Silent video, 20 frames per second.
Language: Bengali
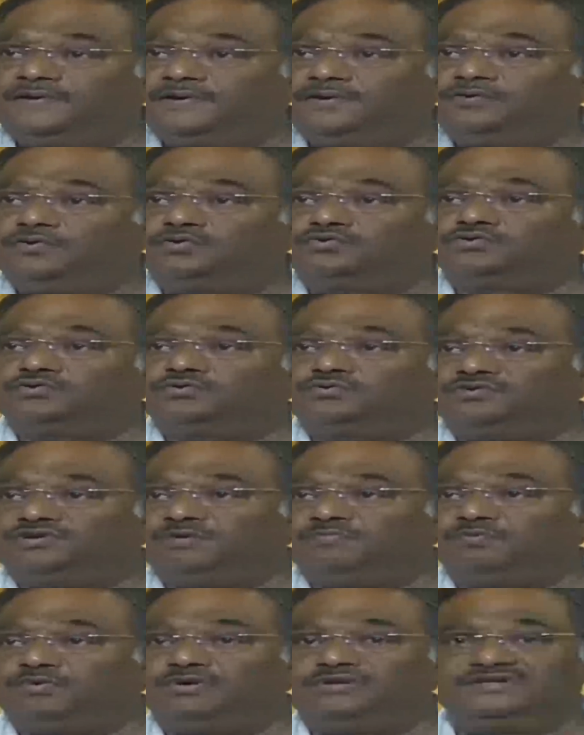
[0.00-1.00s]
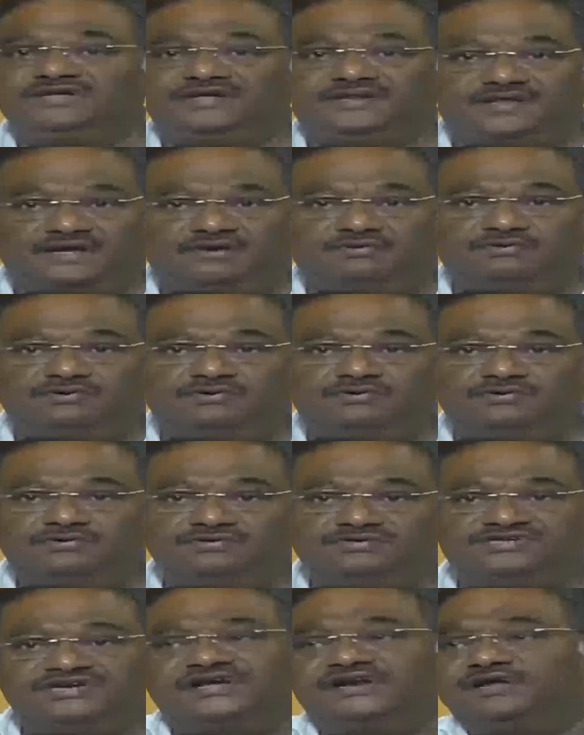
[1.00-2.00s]
নতুন রিপোল দিয়ে দেওয়া হলো
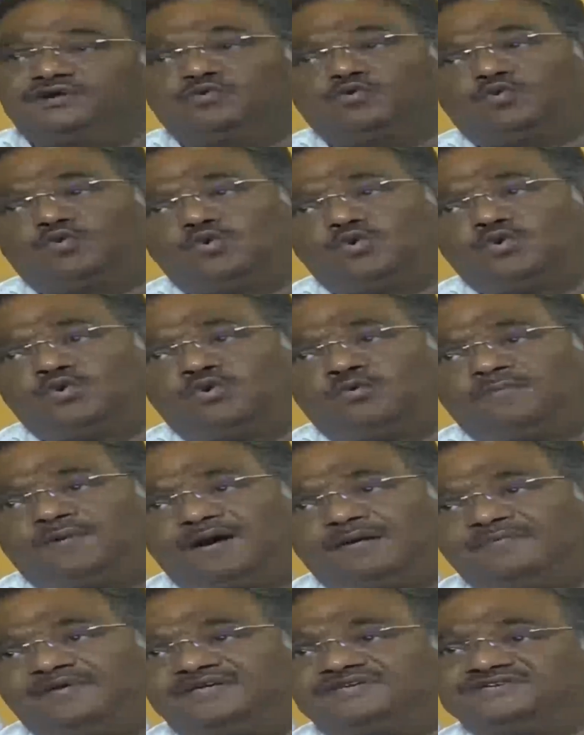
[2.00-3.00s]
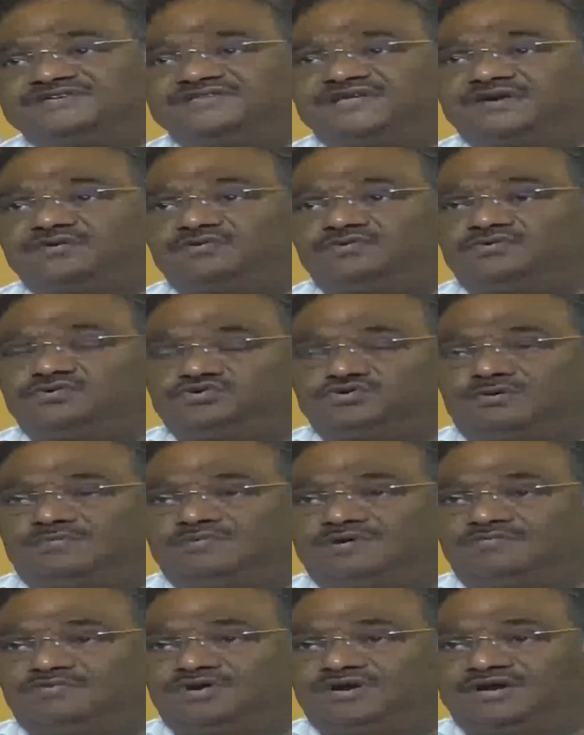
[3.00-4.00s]
যেখানে কোনোভাবে জেতার কোনো
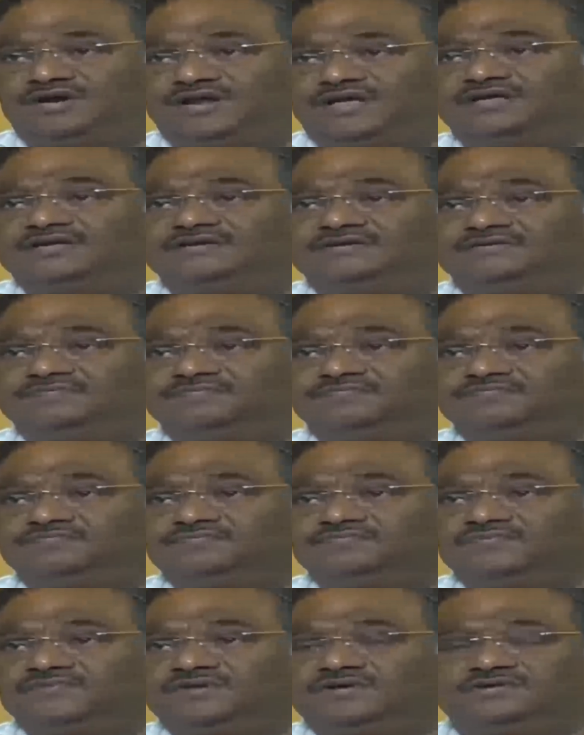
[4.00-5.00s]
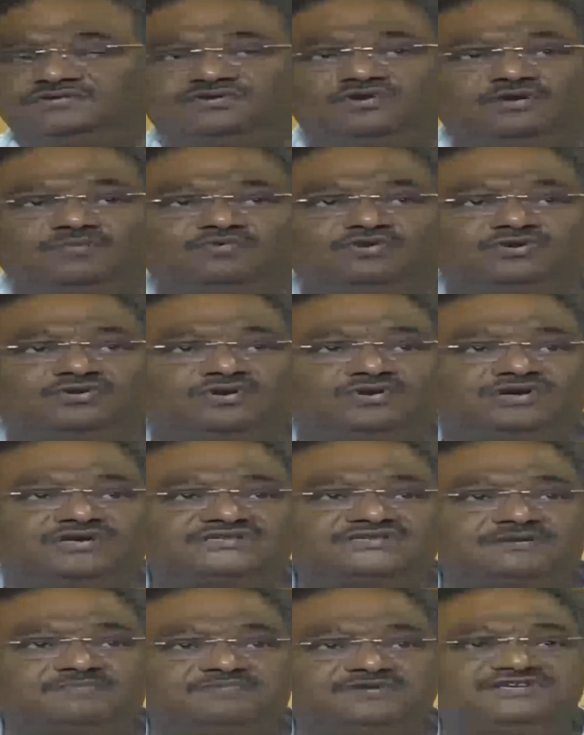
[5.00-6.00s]
সম্ভাবনা নেই তৃণমূল
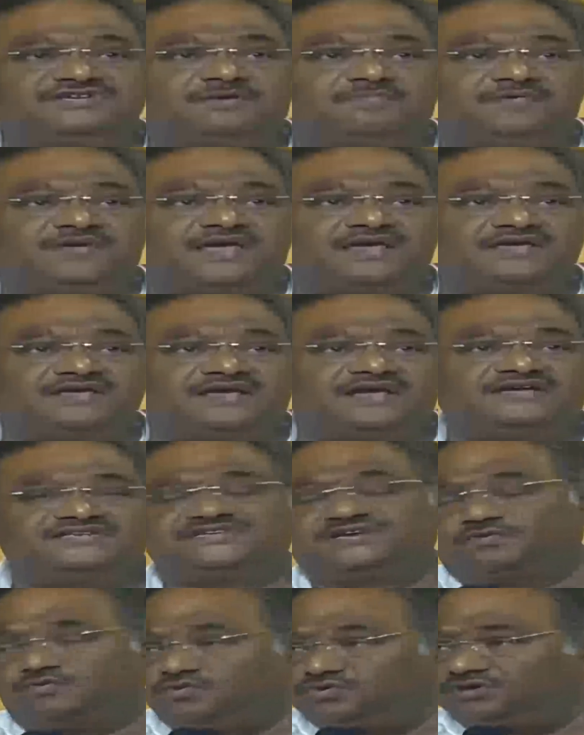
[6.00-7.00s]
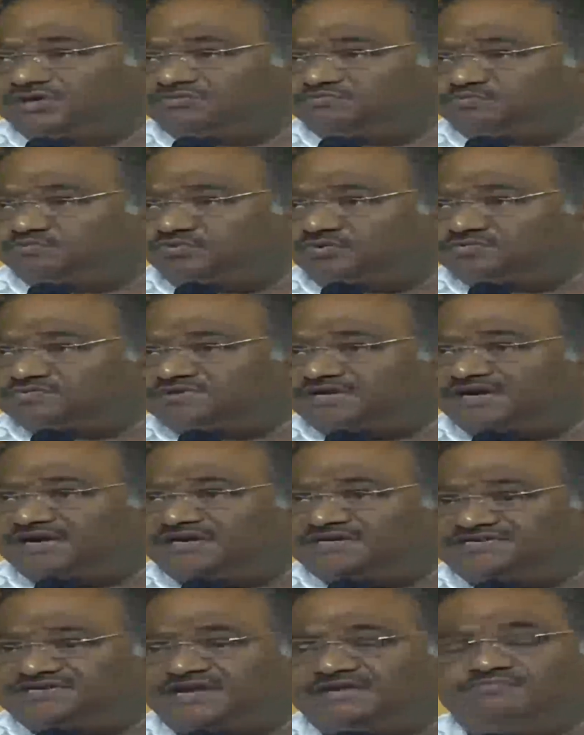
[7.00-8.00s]
কংগ্রেসের বিজেপি এগিয়ে আছে কোথাও পুরো
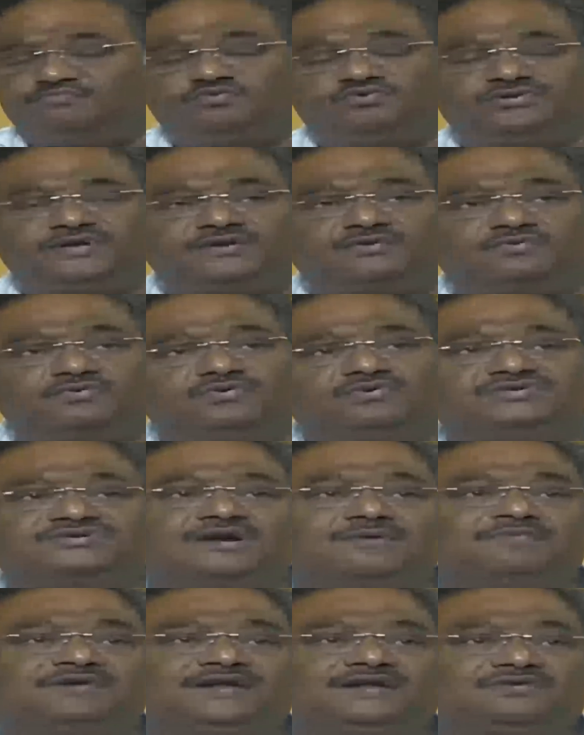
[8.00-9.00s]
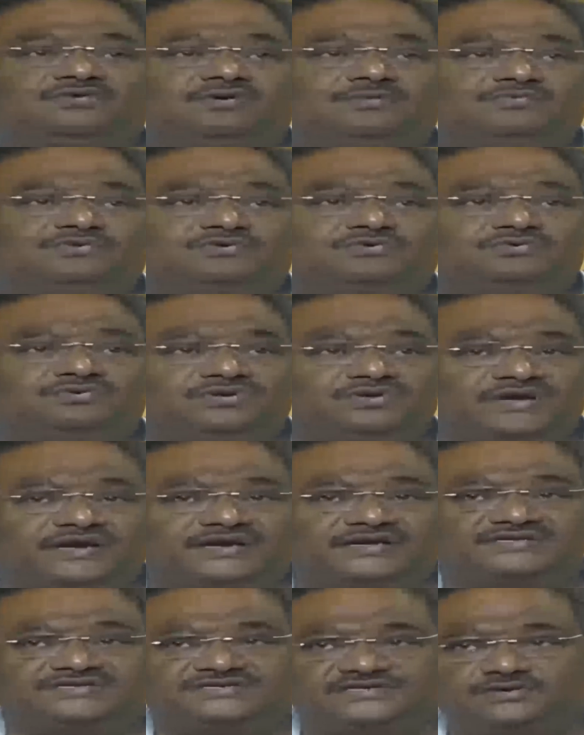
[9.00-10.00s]
সেখানে সেই বুথে কোনো ঝামেলার খবর কোনো জায়গায় ছিল